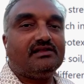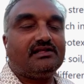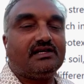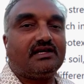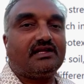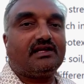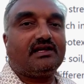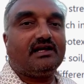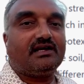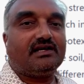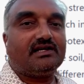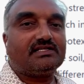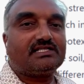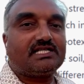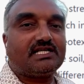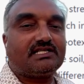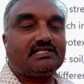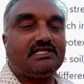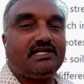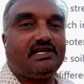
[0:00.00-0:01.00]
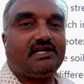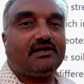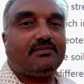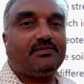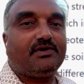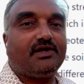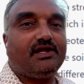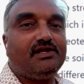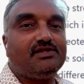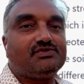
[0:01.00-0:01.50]
దగ్గరగా కన్స్ట్రక్షన్
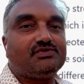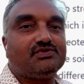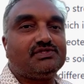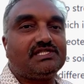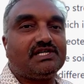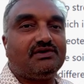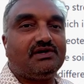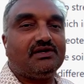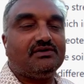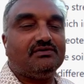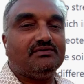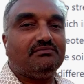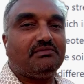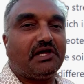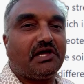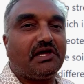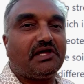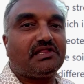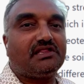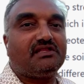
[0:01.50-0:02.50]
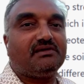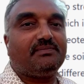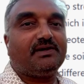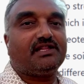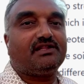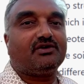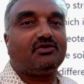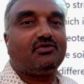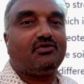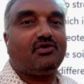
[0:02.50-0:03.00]
అయ్యేటప్పుడు వెళ్ళి చూసేవాళ్ళం పెద్ద
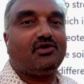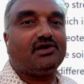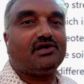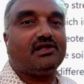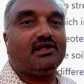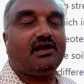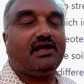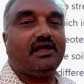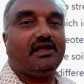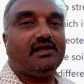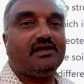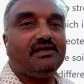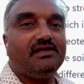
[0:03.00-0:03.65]
పెద్ద కొండలే